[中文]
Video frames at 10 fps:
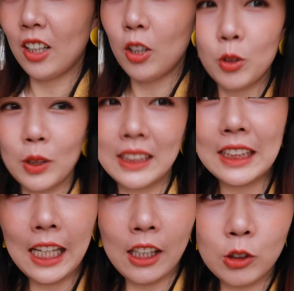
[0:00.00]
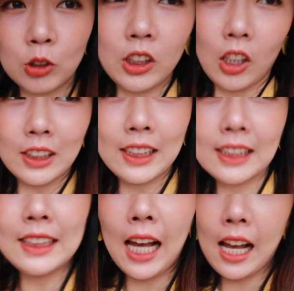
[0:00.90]
然后我现在要去找第
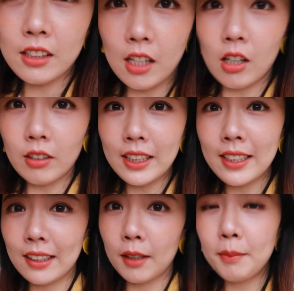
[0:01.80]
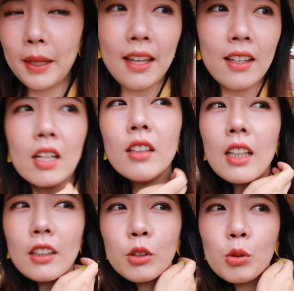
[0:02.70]
一家叫一根面，
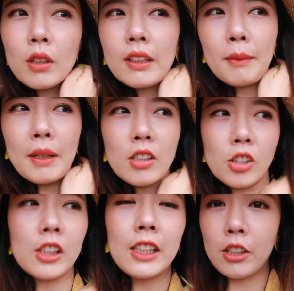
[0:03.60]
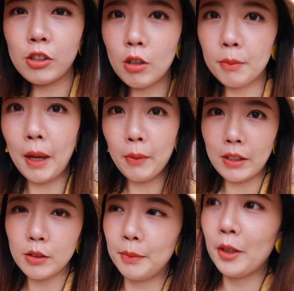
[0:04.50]
但是说那边十一点之后卖
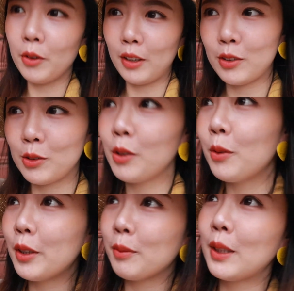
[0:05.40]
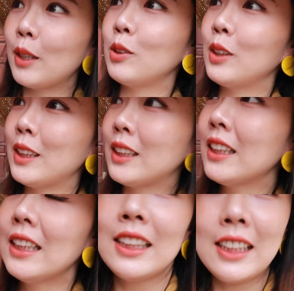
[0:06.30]
完就没有了，所以我也不太确定
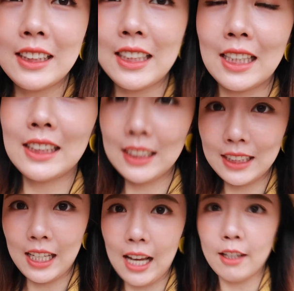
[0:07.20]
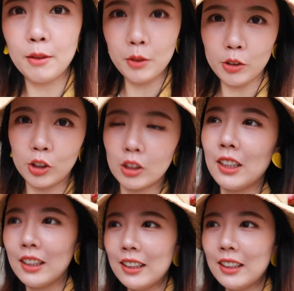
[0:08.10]
那家现在还有没有吃的，